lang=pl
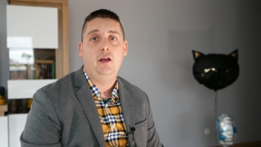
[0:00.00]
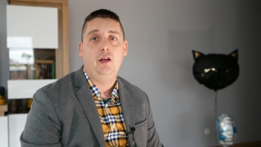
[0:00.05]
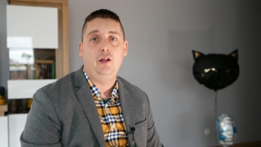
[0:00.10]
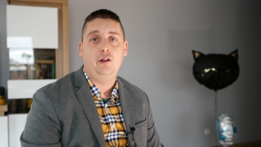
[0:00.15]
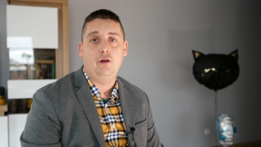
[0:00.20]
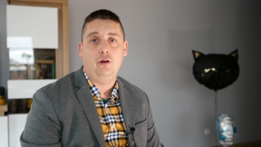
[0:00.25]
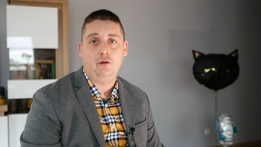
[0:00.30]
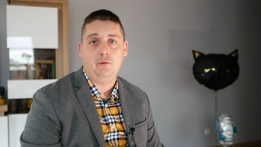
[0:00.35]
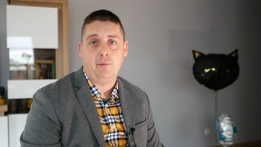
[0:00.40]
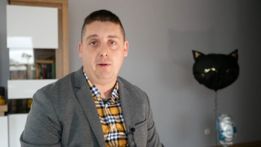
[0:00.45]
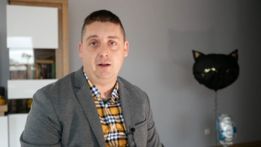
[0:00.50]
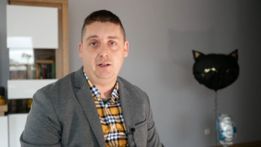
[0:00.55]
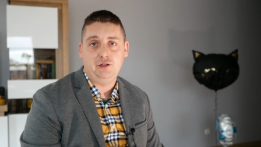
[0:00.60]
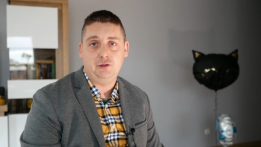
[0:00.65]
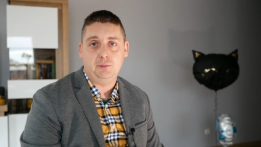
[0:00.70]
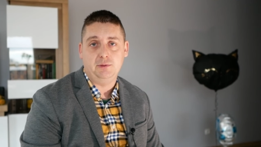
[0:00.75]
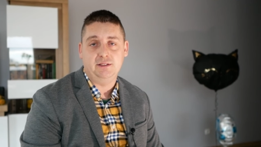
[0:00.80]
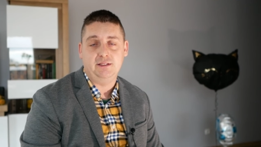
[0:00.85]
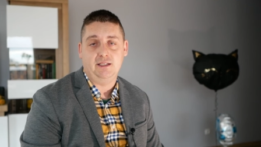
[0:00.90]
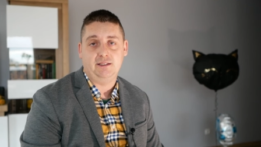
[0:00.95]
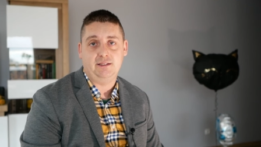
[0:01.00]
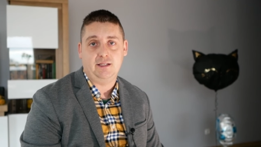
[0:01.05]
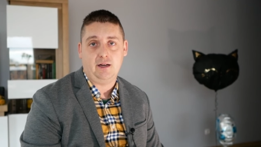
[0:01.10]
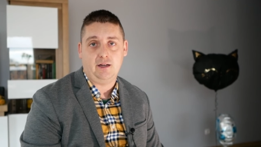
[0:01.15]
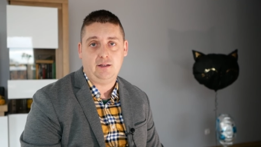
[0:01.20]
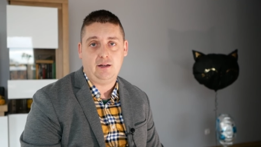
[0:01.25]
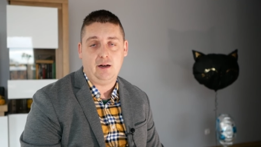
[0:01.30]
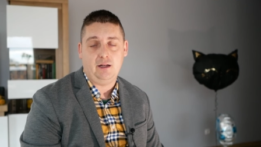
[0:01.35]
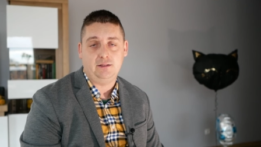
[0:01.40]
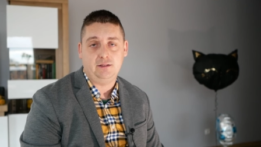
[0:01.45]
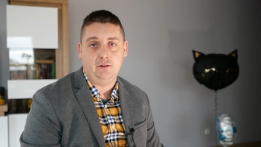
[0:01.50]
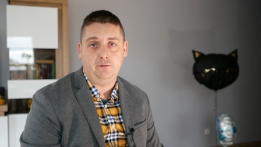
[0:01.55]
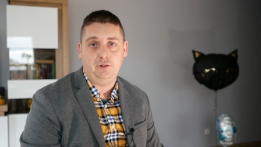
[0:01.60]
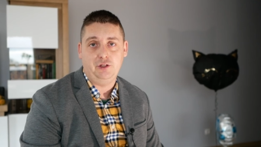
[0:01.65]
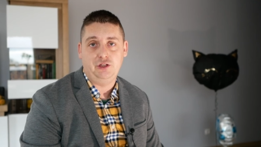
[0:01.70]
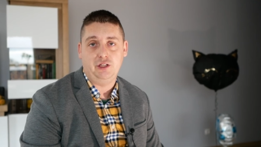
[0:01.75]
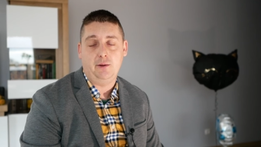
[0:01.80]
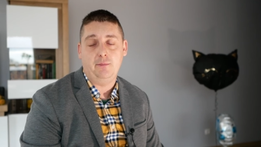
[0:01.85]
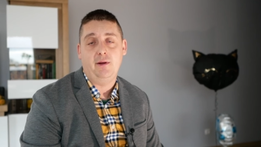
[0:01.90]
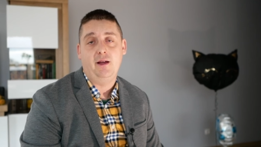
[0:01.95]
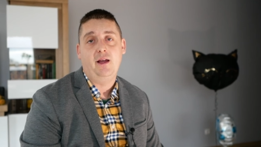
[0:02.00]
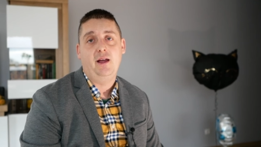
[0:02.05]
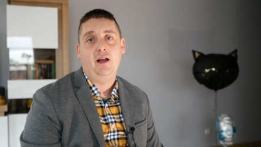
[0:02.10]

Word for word: i to odpadliśmy z Ekstraklasowiczem,